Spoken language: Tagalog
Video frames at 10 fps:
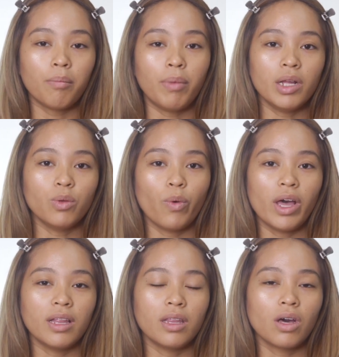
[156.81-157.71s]
But
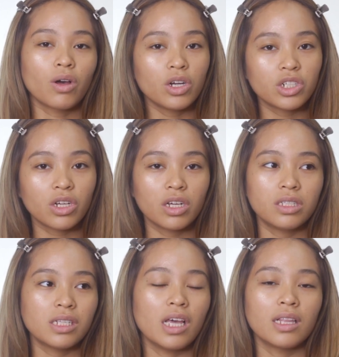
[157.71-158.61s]
when the
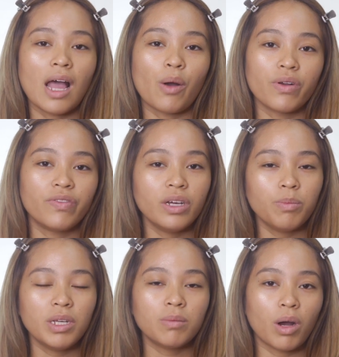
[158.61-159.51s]
cushions hit our
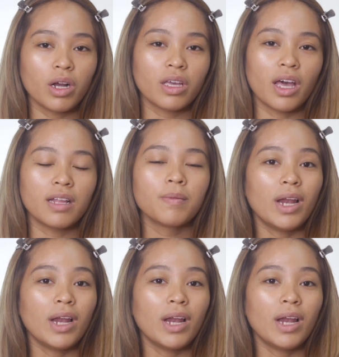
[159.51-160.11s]
Philippine market,